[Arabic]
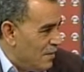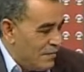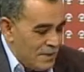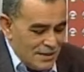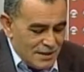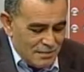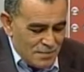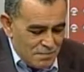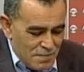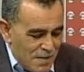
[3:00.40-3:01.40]
من
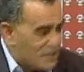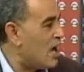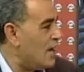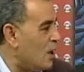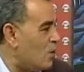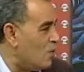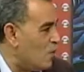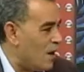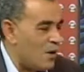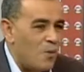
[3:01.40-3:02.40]
مما شهده
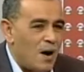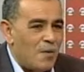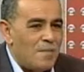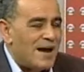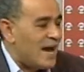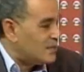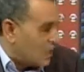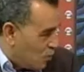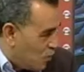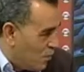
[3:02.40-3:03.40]
وما
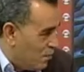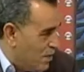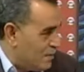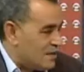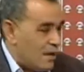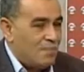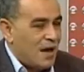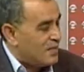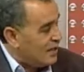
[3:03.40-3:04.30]
يخسره بسبب هذا